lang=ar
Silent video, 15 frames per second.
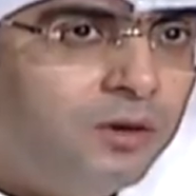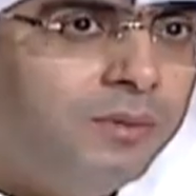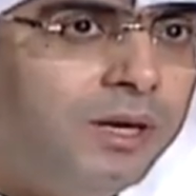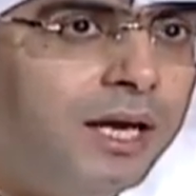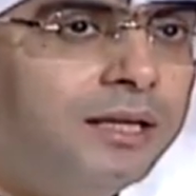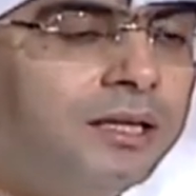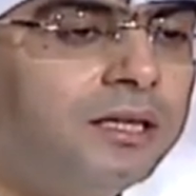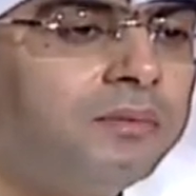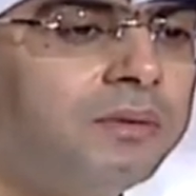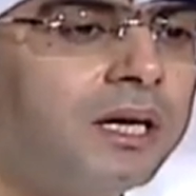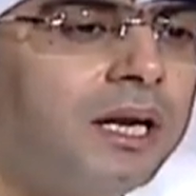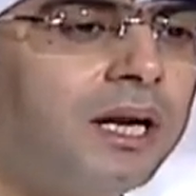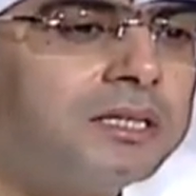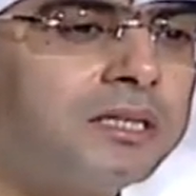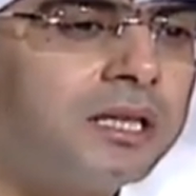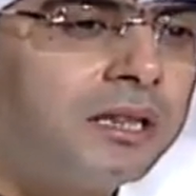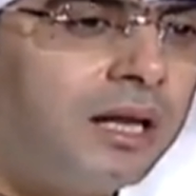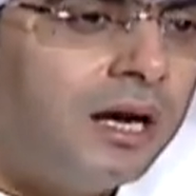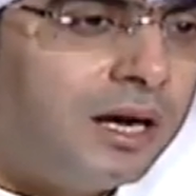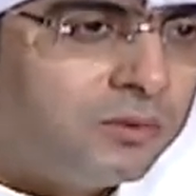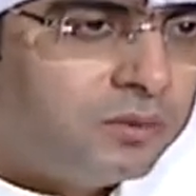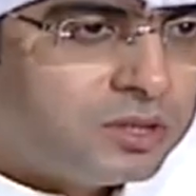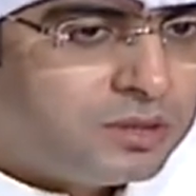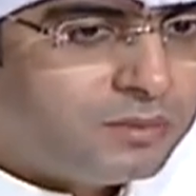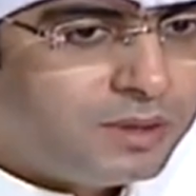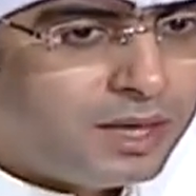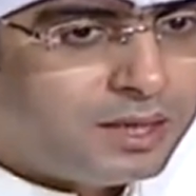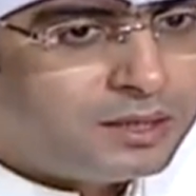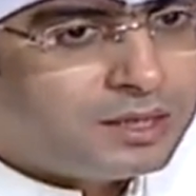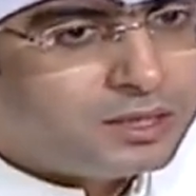اليوم الحديث من خلال استطلاعات
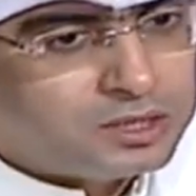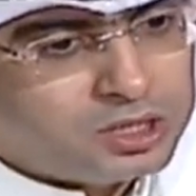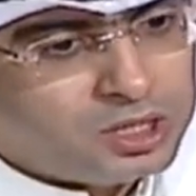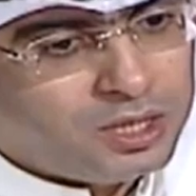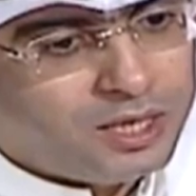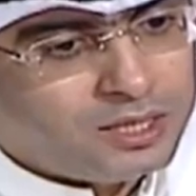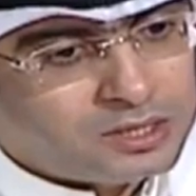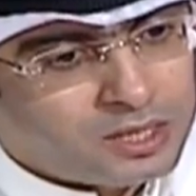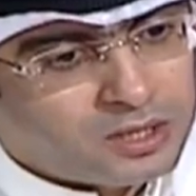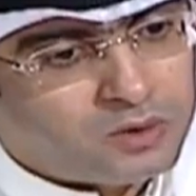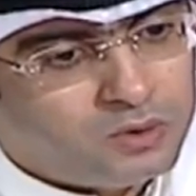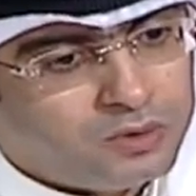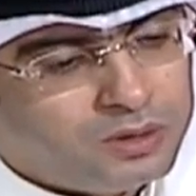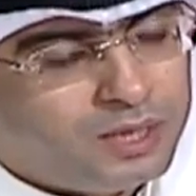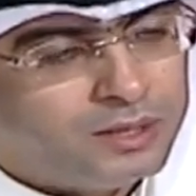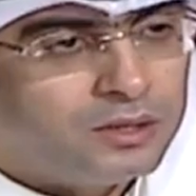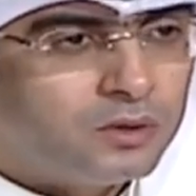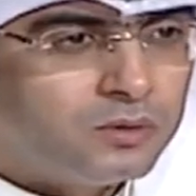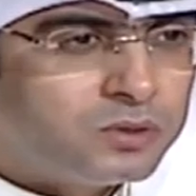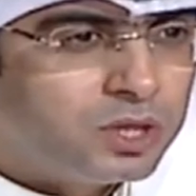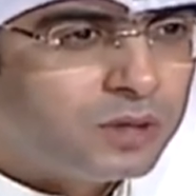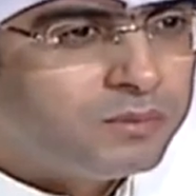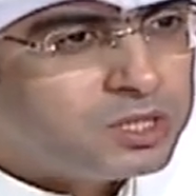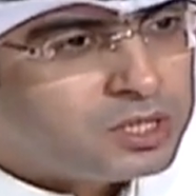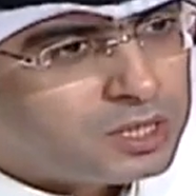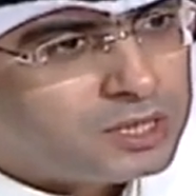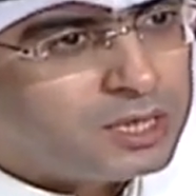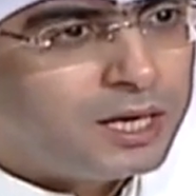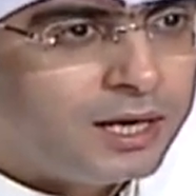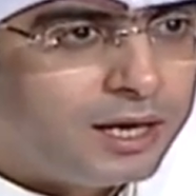والاستبيانات ان الشيعه سيكون عددهم من
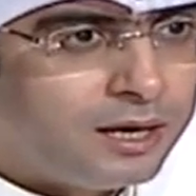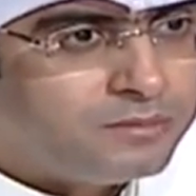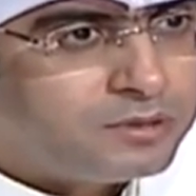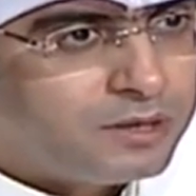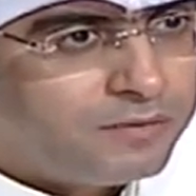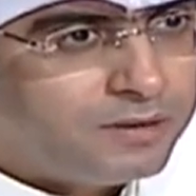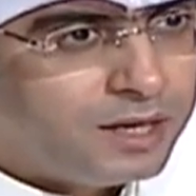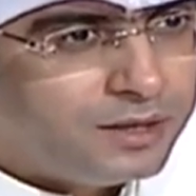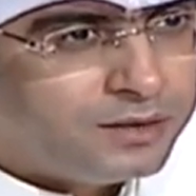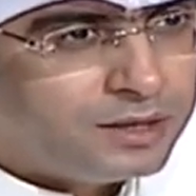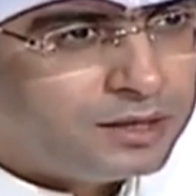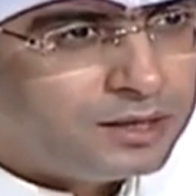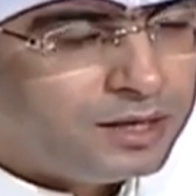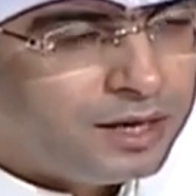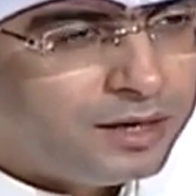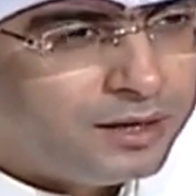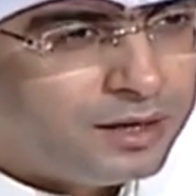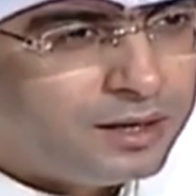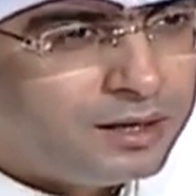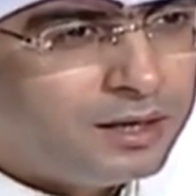سته لخمسه في هذه الدائره.